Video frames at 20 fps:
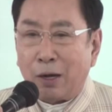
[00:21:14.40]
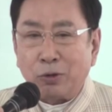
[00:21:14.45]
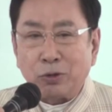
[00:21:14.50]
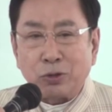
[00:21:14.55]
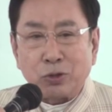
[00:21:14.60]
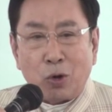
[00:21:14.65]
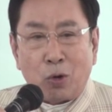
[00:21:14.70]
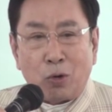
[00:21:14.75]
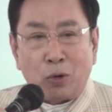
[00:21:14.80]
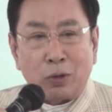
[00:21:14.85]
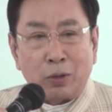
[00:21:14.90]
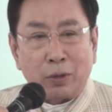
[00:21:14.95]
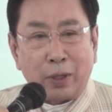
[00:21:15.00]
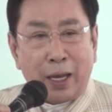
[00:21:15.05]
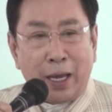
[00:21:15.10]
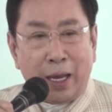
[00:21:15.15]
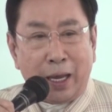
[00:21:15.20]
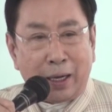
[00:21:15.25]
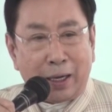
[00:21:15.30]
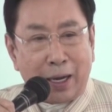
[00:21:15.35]
เขาส่ง
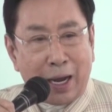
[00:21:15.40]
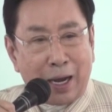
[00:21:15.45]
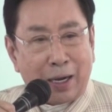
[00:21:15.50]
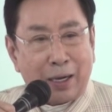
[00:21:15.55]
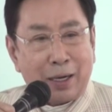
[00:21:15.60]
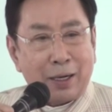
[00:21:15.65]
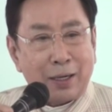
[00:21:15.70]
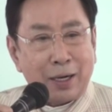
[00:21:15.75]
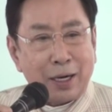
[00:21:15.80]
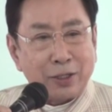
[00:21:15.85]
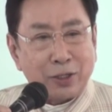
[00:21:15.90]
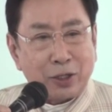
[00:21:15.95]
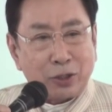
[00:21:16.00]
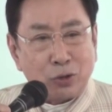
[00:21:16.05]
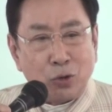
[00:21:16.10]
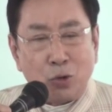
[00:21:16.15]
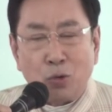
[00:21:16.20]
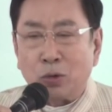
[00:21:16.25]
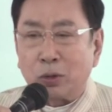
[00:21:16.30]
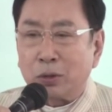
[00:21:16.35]
เอกอัครราช
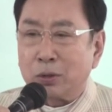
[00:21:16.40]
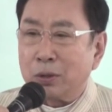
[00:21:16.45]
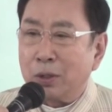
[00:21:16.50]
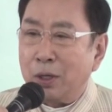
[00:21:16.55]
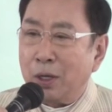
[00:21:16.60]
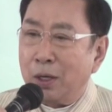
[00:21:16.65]
ทูต